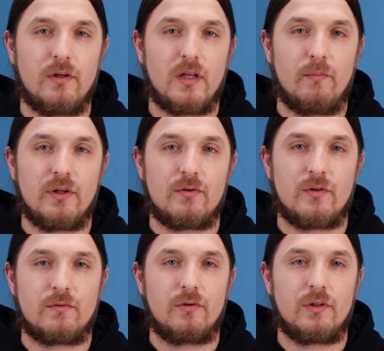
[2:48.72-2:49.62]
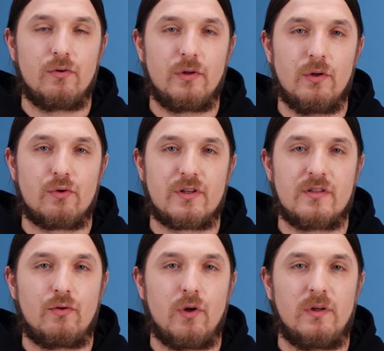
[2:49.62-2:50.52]
там присутствуют и другие уже
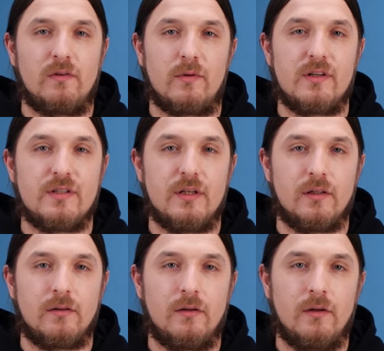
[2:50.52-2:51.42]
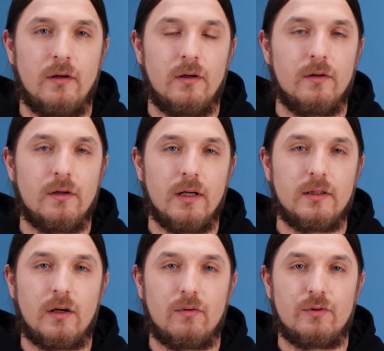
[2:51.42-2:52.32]
знакомые вам разделы.
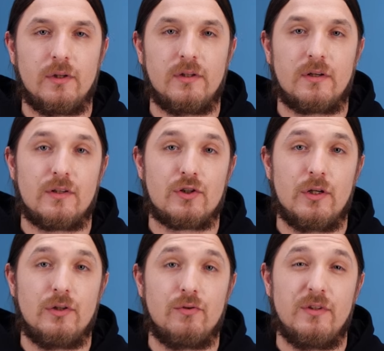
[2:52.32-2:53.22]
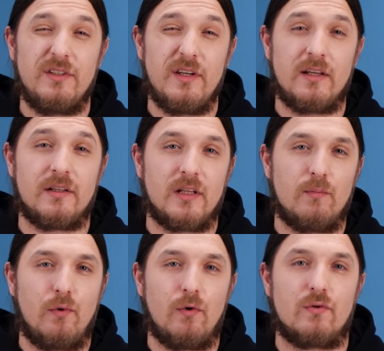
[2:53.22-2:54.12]
Эта утилита, к сожалению, не тянет на
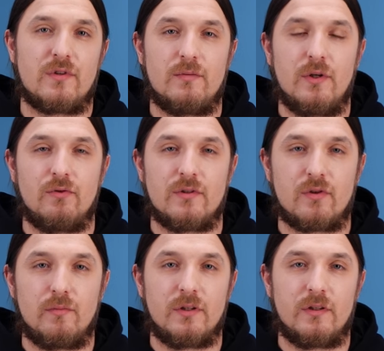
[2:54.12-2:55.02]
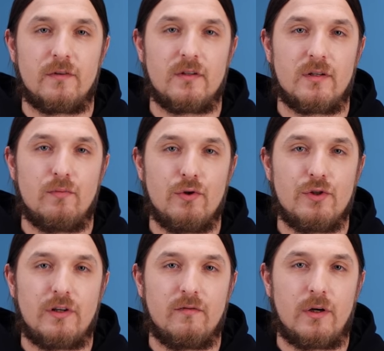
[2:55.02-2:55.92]
полную замену инструментов
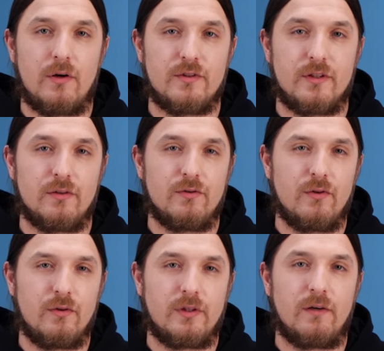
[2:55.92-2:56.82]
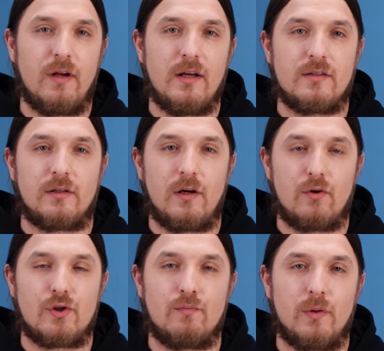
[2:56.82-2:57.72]
разработчика в браузере, но является
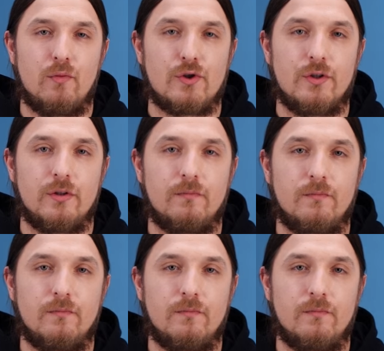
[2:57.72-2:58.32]
хорошим помощником.